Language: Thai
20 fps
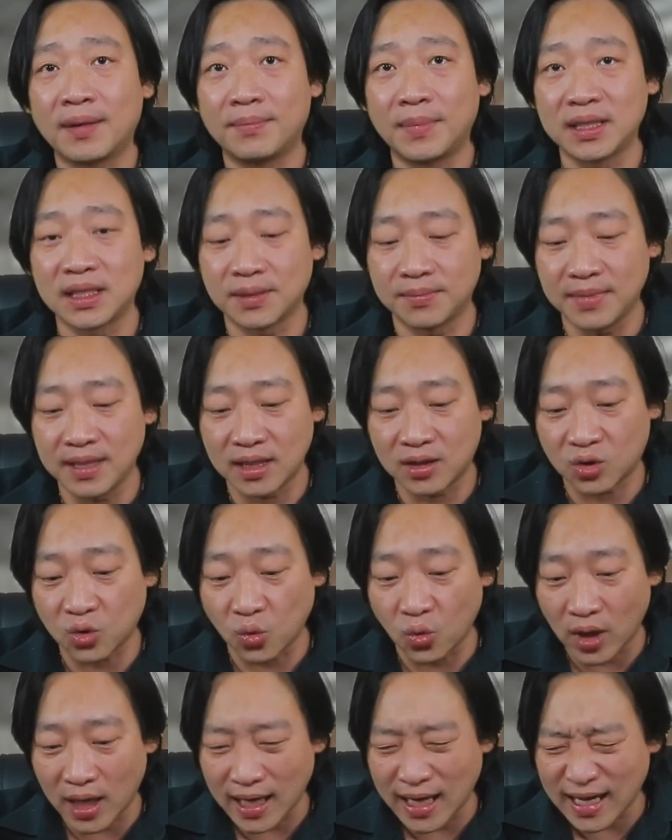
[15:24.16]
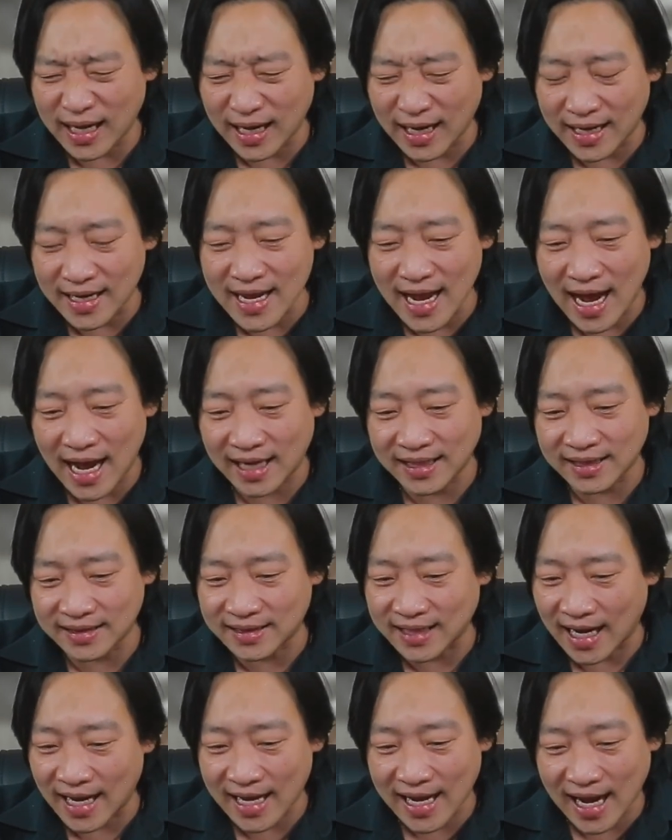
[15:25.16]
มันจะมีตัวอะไรหลายๆอย่าง จะ
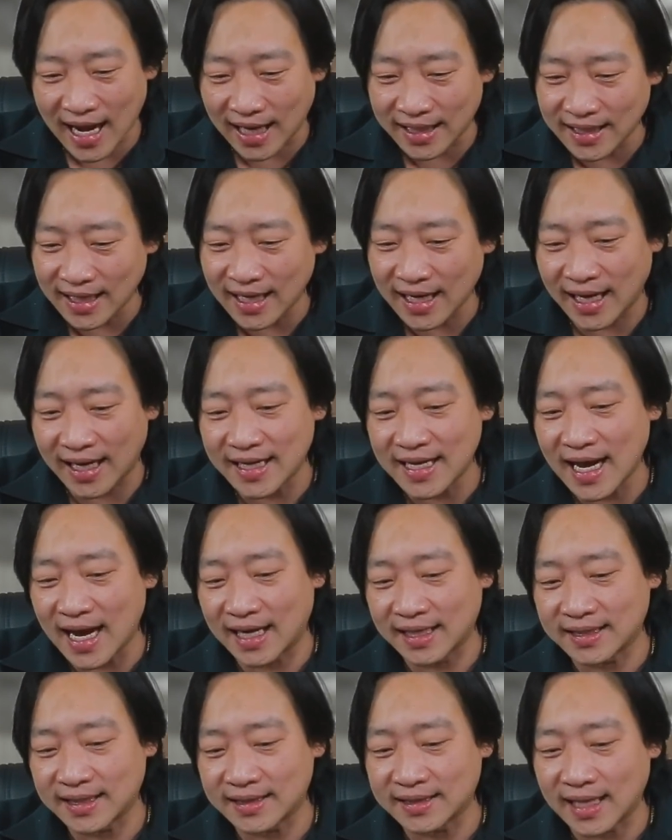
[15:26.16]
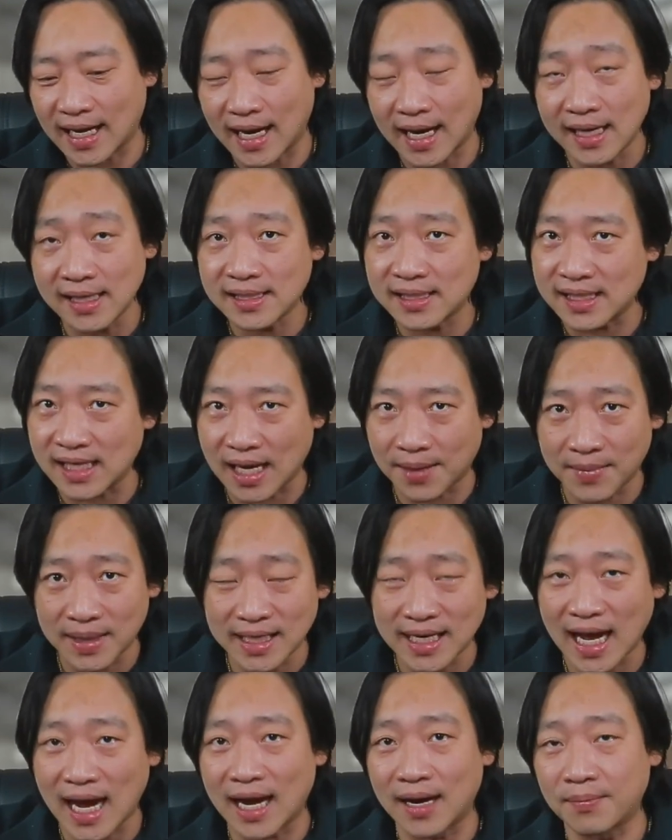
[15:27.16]
สั่งการได้หลายอย่าง จะสั่งให้เสียงมั
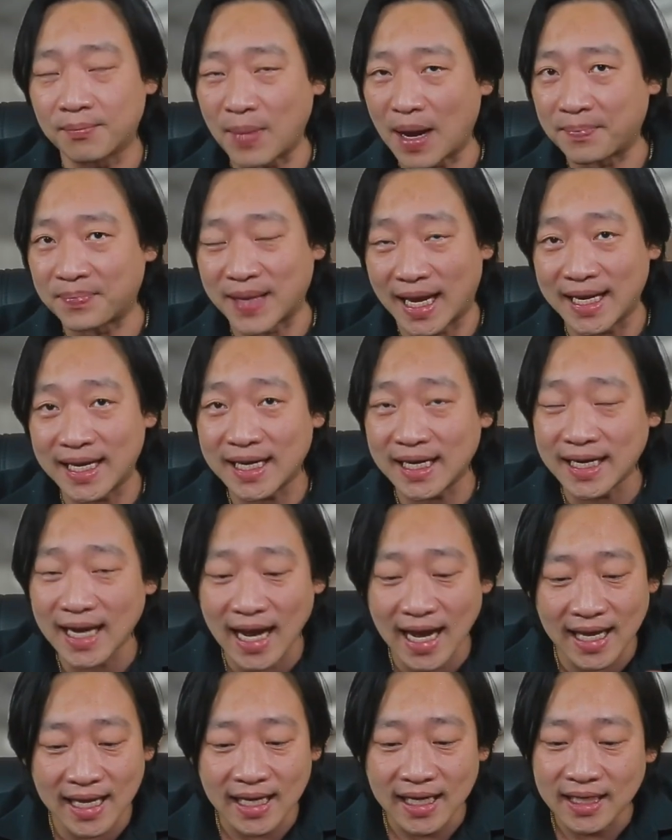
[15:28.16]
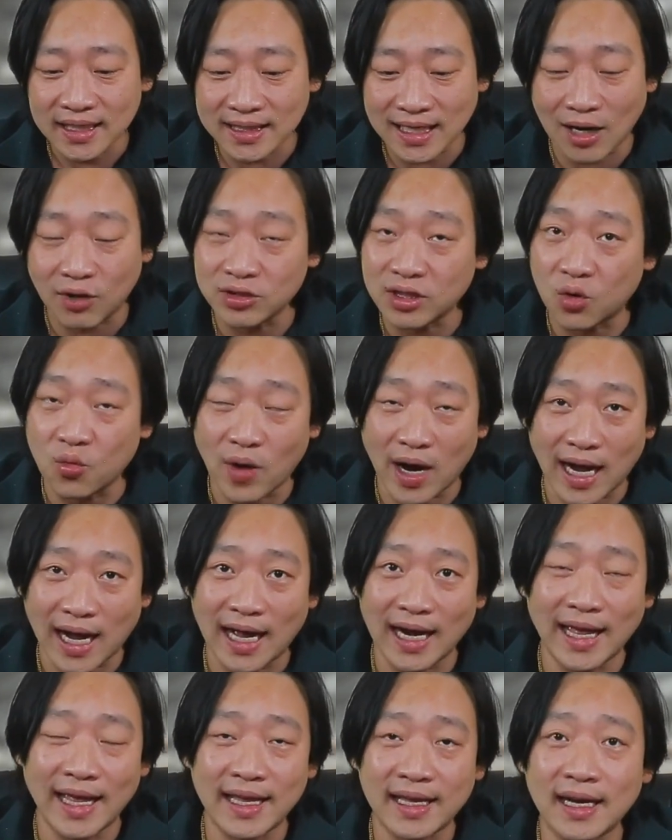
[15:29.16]
นดังแบบไหนก็ได้ จะเอาจังหวะ
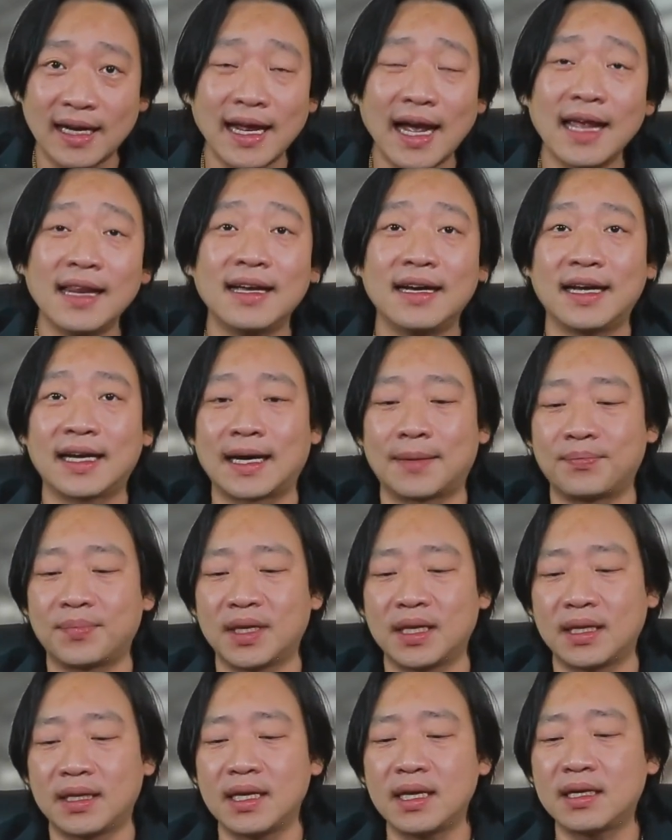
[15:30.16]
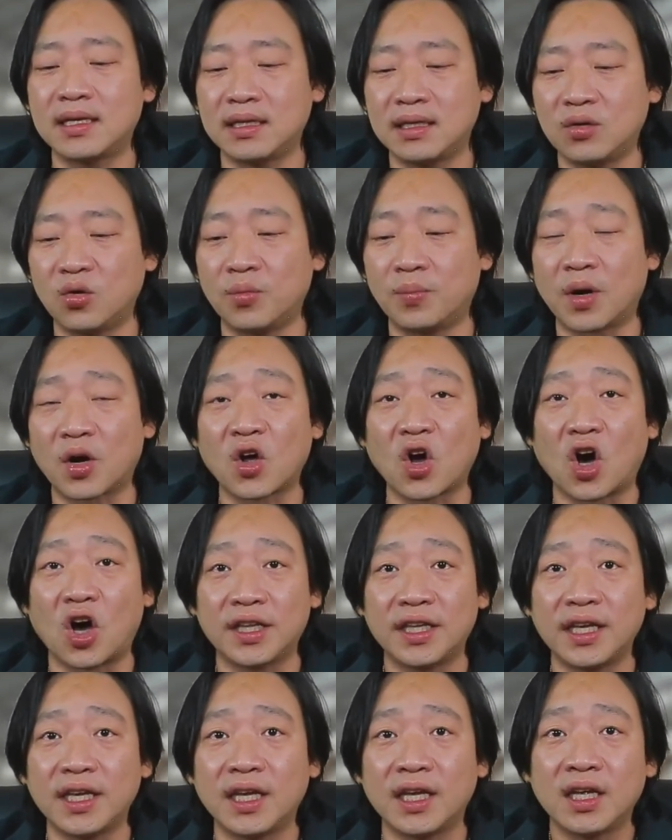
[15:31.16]
อะไรก็ได้เลยครับนี่นี่คืออุปกร
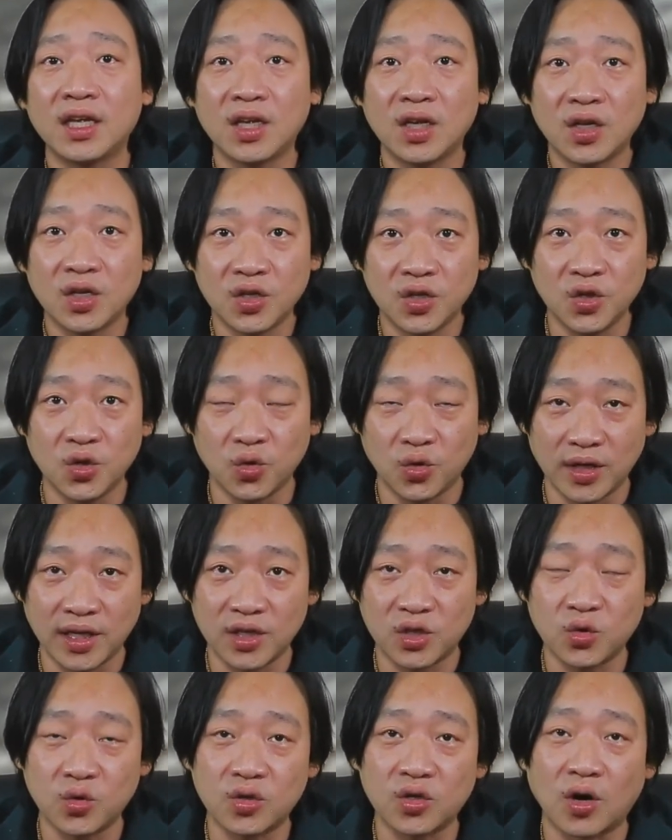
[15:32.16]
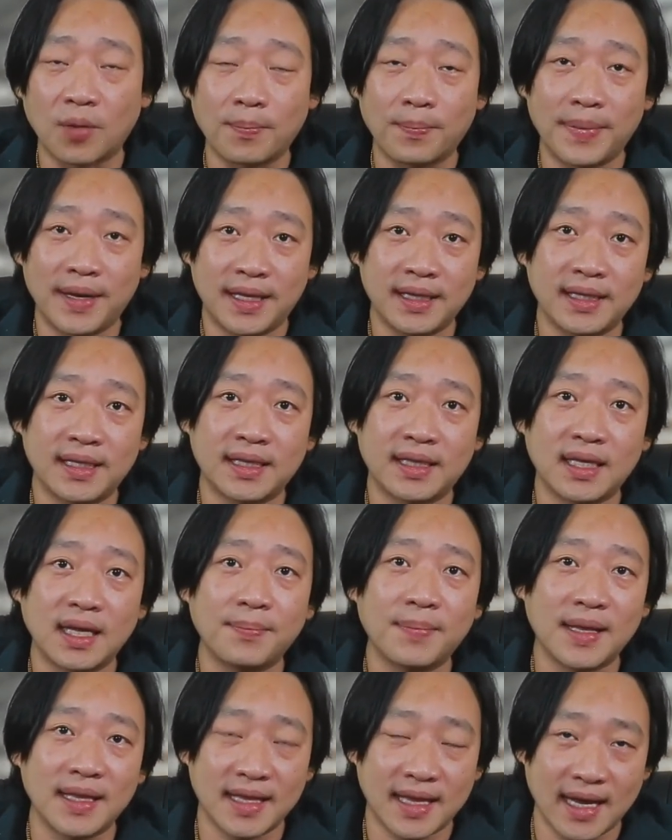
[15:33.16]
ณ์ที่อยู่ในชุดของปิ้น
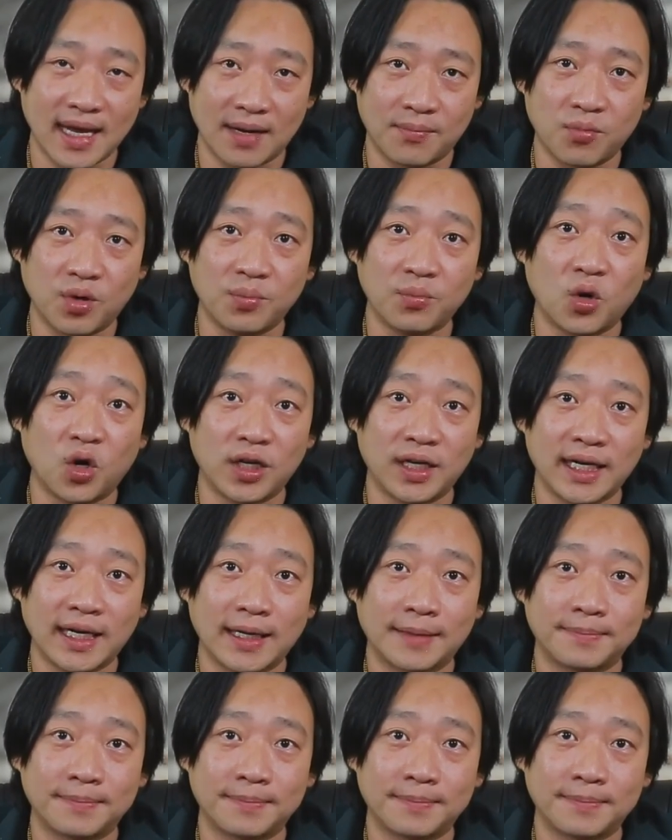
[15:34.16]
ที่เป็นเกรดบนๆนะค